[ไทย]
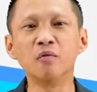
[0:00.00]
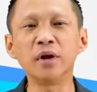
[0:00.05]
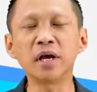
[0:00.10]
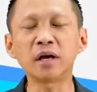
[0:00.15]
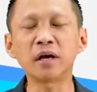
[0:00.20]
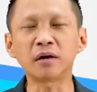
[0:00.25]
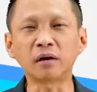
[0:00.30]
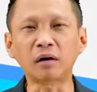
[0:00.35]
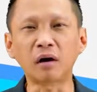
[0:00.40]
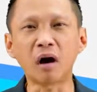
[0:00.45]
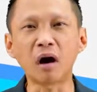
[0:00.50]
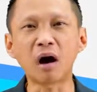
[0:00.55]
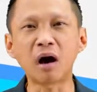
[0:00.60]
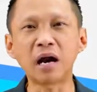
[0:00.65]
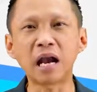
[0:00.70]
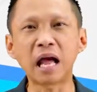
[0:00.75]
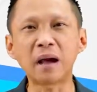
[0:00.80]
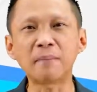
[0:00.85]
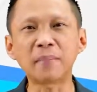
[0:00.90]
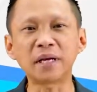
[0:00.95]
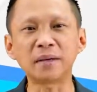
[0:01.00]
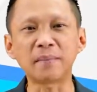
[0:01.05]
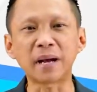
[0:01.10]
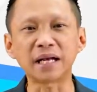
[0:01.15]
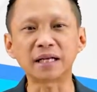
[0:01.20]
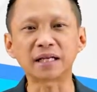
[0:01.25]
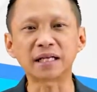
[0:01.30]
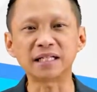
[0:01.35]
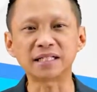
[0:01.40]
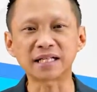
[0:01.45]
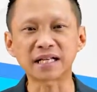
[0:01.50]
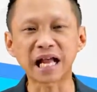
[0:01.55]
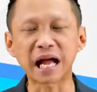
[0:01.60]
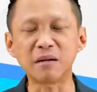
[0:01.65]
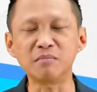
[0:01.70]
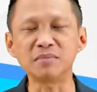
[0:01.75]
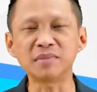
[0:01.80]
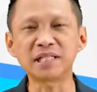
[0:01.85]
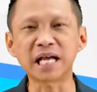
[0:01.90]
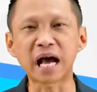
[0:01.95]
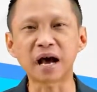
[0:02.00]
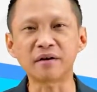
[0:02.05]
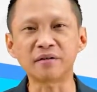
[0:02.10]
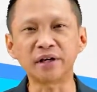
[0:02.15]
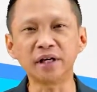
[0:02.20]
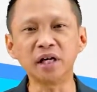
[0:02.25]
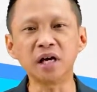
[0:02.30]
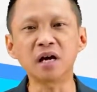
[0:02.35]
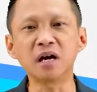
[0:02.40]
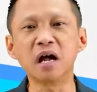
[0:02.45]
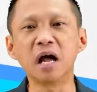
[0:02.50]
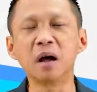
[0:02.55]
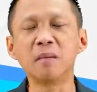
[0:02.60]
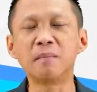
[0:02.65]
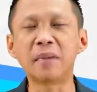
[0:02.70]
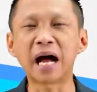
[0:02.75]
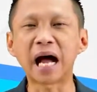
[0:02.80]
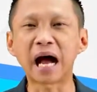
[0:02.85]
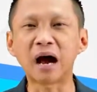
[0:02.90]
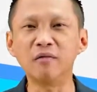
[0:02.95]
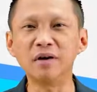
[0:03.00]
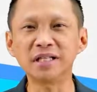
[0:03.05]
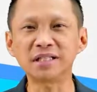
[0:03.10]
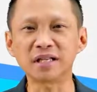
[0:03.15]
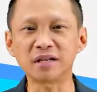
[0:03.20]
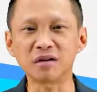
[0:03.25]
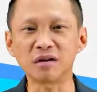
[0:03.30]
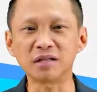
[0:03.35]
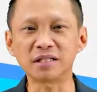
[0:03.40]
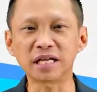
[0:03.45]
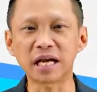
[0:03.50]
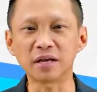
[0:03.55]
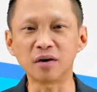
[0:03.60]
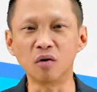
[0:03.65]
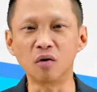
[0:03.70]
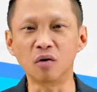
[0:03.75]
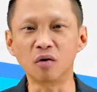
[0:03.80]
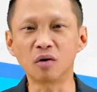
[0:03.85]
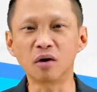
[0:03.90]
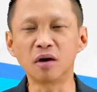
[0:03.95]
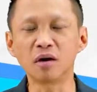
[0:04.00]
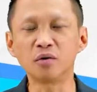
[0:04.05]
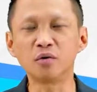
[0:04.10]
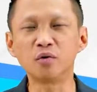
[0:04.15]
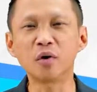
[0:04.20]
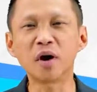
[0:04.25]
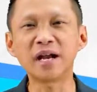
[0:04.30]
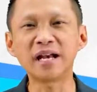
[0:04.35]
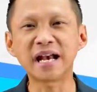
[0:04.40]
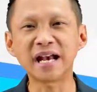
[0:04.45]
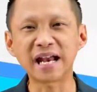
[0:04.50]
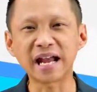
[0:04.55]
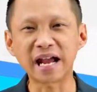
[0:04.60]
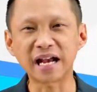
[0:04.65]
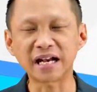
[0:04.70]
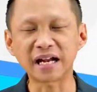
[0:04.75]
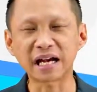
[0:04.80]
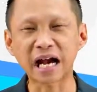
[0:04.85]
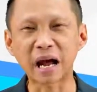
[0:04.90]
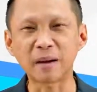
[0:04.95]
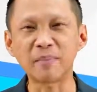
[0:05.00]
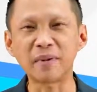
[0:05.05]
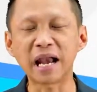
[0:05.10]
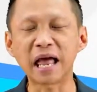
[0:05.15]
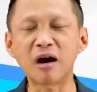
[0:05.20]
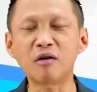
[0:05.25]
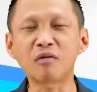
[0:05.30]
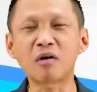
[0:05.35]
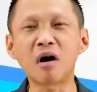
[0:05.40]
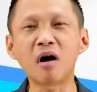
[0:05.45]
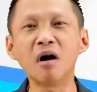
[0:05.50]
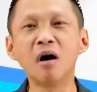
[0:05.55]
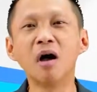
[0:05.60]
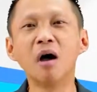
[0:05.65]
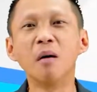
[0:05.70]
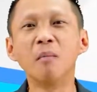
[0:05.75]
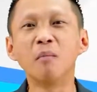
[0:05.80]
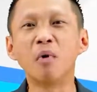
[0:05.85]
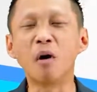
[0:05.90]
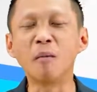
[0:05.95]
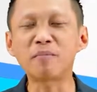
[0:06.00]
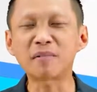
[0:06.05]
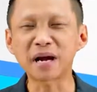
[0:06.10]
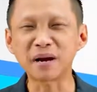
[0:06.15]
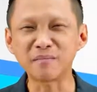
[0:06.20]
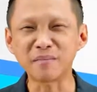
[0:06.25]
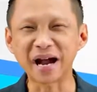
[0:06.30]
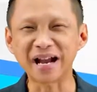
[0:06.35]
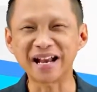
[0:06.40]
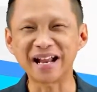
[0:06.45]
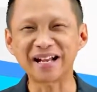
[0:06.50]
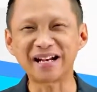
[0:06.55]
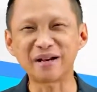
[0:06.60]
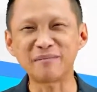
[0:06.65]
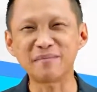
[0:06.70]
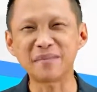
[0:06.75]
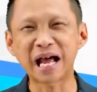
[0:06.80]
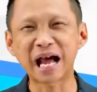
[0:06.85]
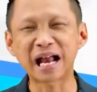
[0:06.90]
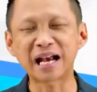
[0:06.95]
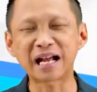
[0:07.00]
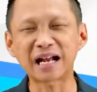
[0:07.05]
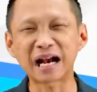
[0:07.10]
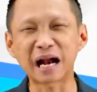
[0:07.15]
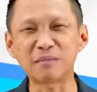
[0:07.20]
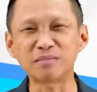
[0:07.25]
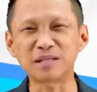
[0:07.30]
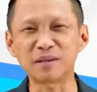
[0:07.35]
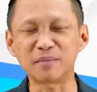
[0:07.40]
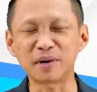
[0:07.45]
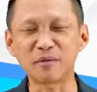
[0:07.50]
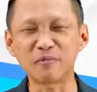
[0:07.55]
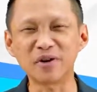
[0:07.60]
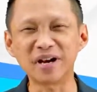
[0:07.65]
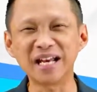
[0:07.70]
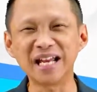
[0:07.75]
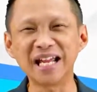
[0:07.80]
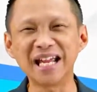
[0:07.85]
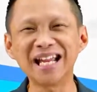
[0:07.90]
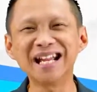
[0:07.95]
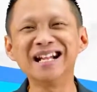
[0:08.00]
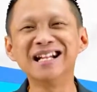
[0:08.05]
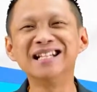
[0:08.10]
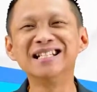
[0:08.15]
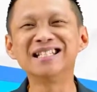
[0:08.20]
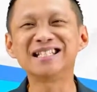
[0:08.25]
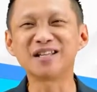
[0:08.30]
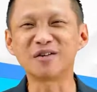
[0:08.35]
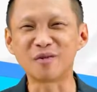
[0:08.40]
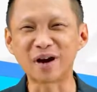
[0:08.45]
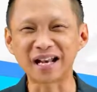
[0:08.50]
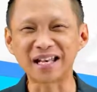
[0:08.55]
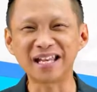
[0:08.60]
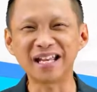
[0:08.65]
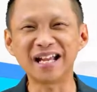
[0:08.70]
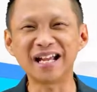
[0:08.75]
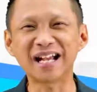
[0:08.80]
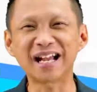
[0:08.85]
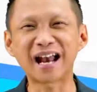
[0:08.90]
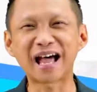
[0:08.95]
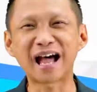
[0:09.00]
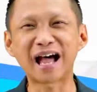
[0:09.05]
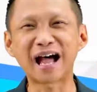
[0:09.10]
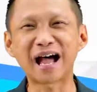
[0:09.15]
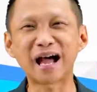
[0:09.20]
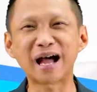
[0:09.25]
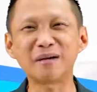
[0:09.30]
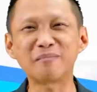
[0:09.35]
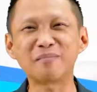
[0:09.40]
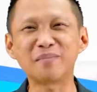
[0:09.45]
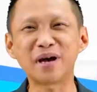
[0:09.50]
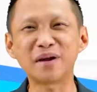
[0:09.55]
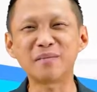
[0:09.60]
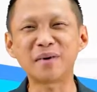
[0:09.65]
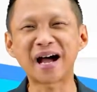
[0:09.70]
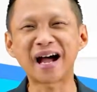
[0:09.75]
วิเคราะห์และปฏิบัติกิจกรรมจากเรื่องมหาเวสสันดรชาดก ด้วยนั่นเองนะครับ แล้วก็พบกันใหม่ในคลิปหน้านะครับสำหรับวันนี้ สวัสดีครับ บ๊าย